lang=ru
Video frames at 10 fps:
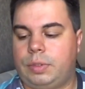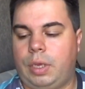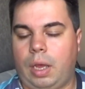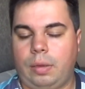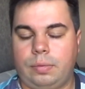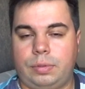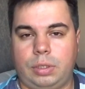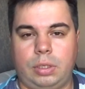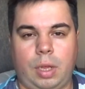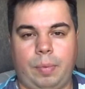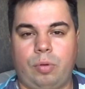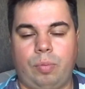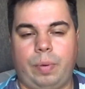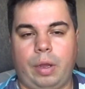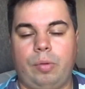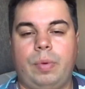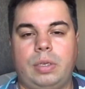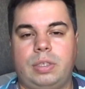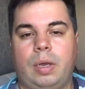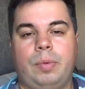Я всегда покупаю
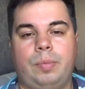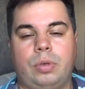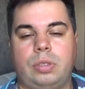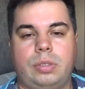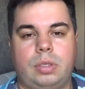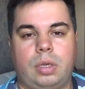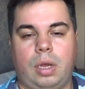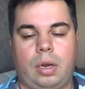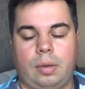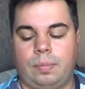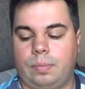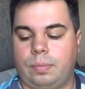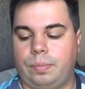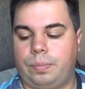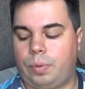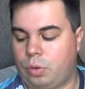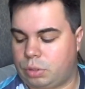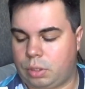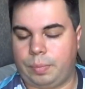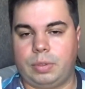бальзамы после загара
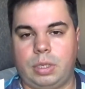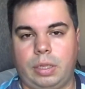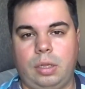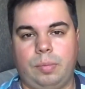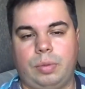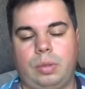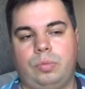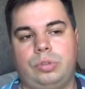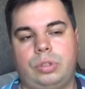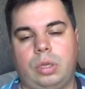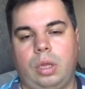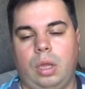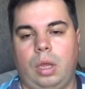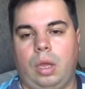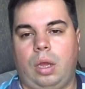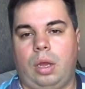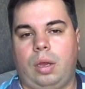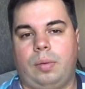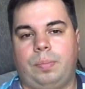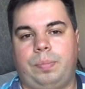просто обязательно, потому что
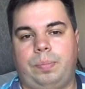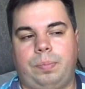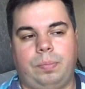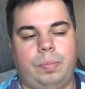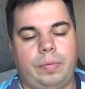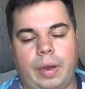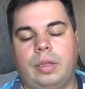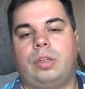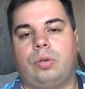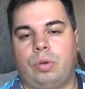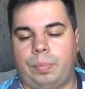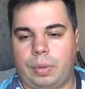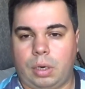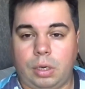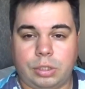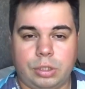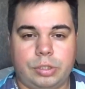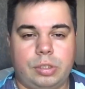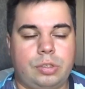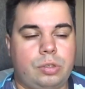бывает такое,
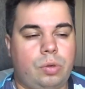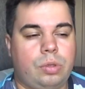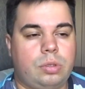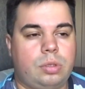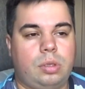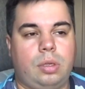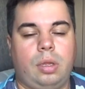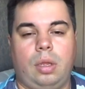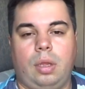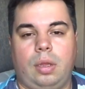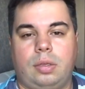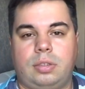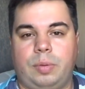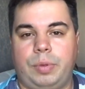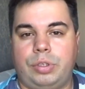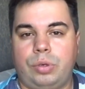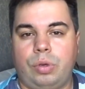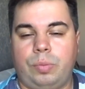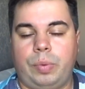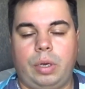перележишь на солнце,
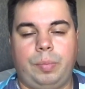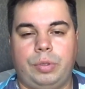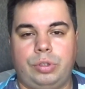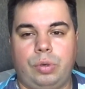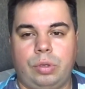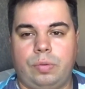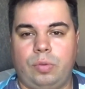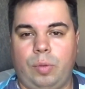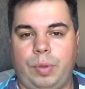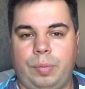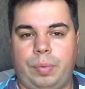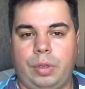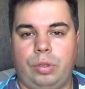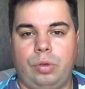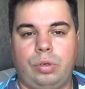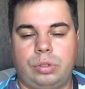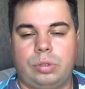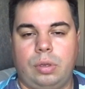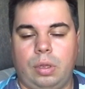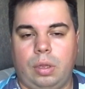запечет, перепечет, в номер
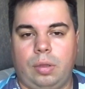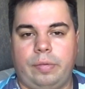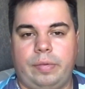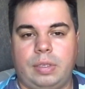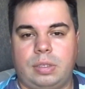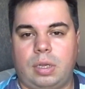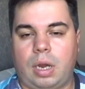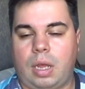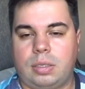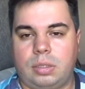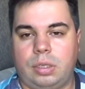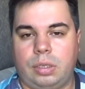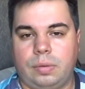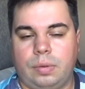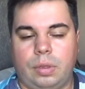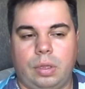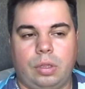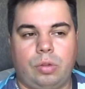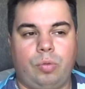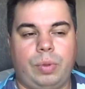придешь, весь красный.
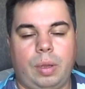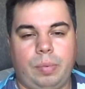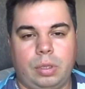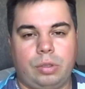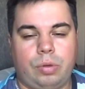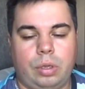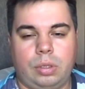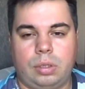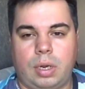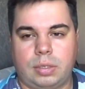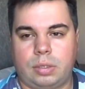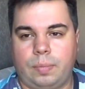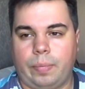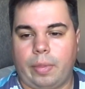Но у меня было такое один раз.